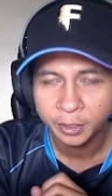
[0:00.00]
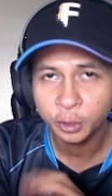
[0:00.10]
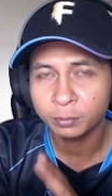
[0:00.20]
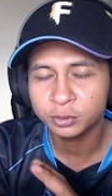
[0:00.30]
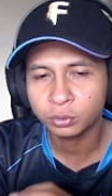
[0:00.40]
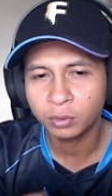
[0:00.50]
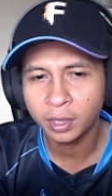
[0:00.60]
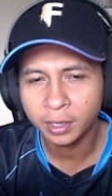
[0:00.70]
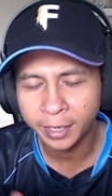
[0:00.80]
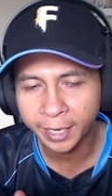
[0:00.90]
Gitu maksud gue
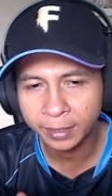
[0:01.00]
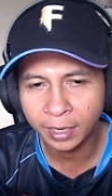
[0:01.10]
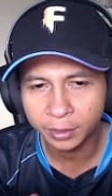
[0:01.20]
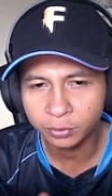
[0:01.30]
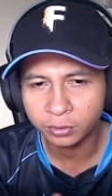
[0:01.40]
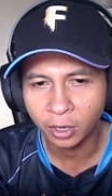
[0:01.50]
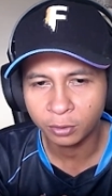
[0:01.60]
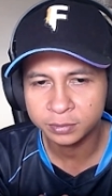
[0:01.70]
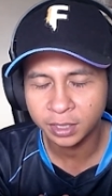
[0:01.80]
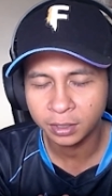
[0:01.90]
enak itu
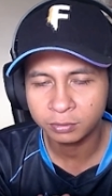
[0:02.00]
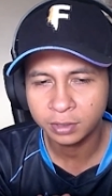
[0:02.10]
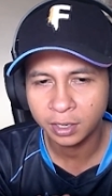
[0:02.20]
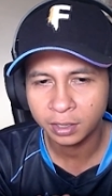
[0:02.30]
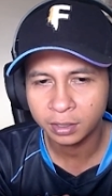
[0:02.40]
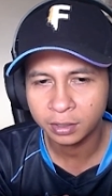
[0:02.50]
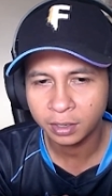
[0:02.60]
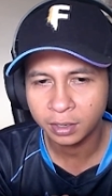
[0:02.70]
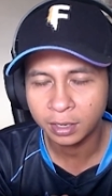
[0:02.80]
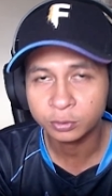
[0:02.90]
kalau misalnya udah
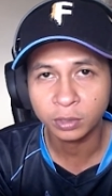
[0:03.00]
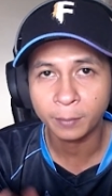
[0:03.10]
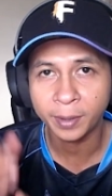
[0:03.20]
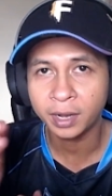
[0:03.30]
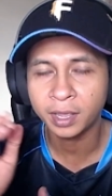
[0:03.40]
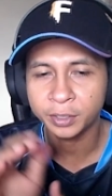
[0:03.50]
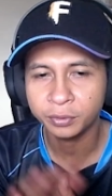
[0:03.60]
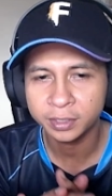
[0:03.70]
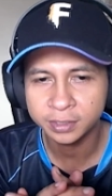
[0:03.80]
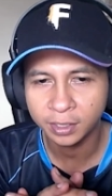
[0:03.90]
kena langsung kena pala
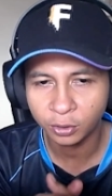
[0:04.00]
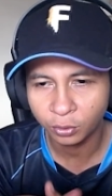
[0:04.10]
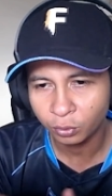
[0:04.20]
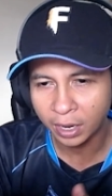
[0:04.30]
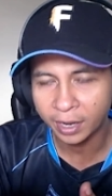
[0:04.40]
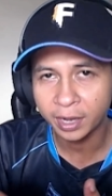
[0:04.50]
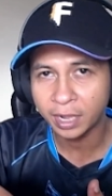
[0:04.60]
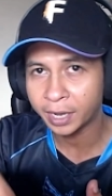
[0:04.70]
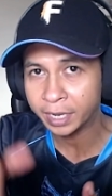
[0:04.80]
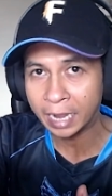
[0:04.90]
gitu guys ya. Kalau kalian
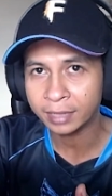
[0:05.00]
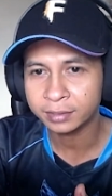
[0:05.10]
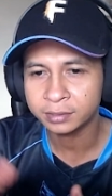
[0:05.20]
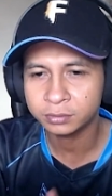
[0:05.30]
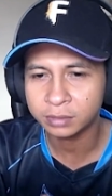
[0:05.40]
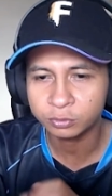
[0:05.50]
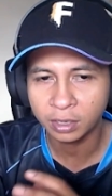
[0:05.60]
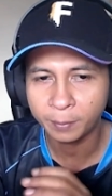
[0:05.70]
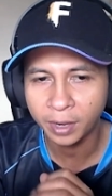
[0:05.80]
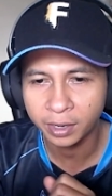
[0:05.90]
arahin ke atas terus
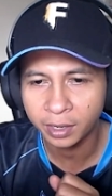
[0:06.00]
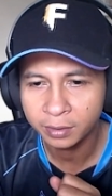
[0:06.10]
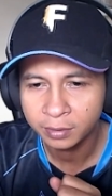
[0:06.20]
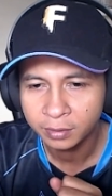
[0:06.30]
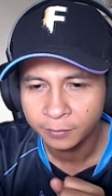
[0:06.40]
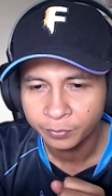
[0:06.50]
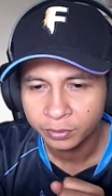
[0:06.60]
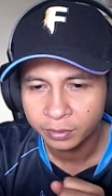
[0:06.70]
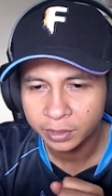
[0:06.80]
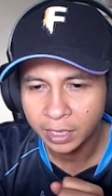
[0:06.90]
langsung kena pala
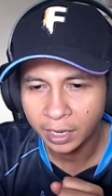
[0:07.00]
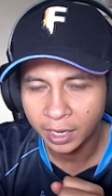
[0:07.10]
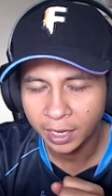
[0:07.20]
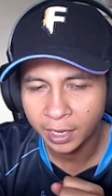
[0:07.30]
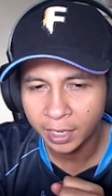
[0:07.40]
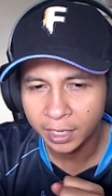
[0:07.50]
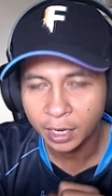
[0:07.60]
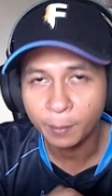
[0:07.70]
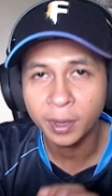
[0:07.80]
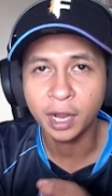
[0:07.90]
gak
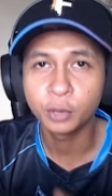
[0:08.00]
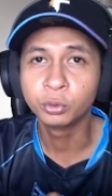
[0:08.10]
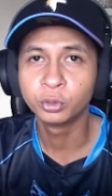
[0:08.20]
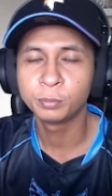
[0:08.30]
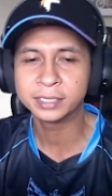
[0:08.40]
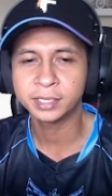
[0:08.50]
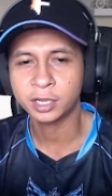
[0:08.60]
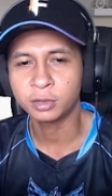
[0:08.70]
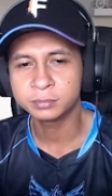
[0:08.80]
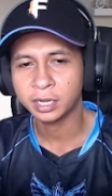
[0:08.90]
kena badan dulu biasanya
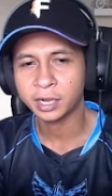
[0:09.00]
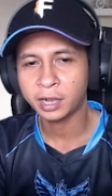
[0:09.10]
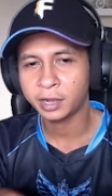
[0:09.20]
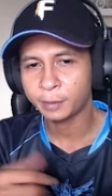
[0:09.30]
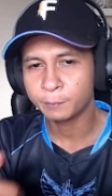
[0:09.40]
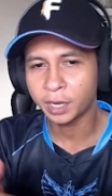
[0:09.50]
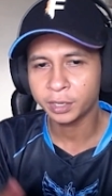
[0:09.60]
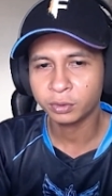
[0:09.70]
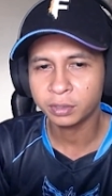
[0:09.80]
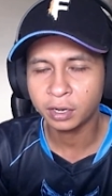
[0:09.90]
kalau misalnya kalian nembak
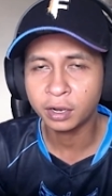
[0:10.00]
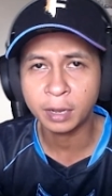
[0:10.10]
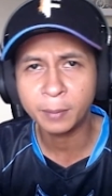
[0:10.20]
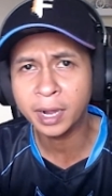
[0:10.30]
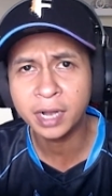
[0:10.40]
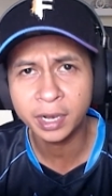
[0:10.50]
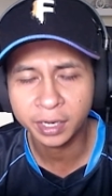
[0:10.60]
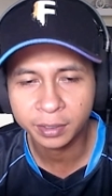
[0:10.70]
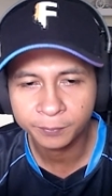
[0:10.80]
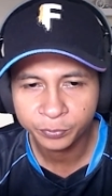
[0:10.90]
itu kan kadang kena badan
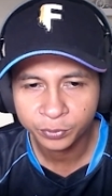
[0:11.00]
ya